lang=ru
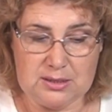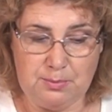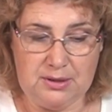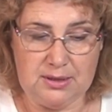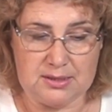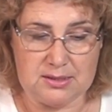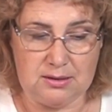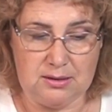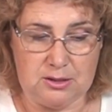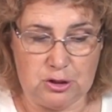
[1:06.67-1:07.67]
с
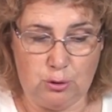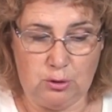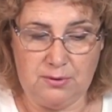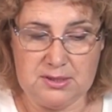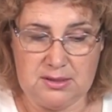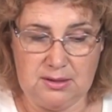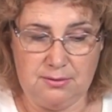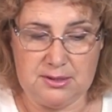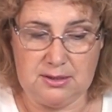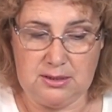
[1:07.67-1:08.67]
15 тысяч до
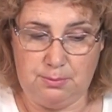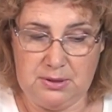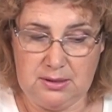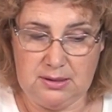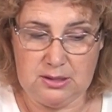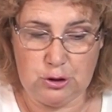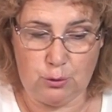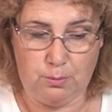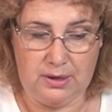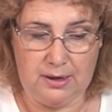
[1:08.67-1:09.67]
20-25 тысяч
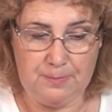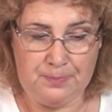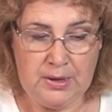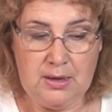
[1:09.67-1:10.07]
рублей.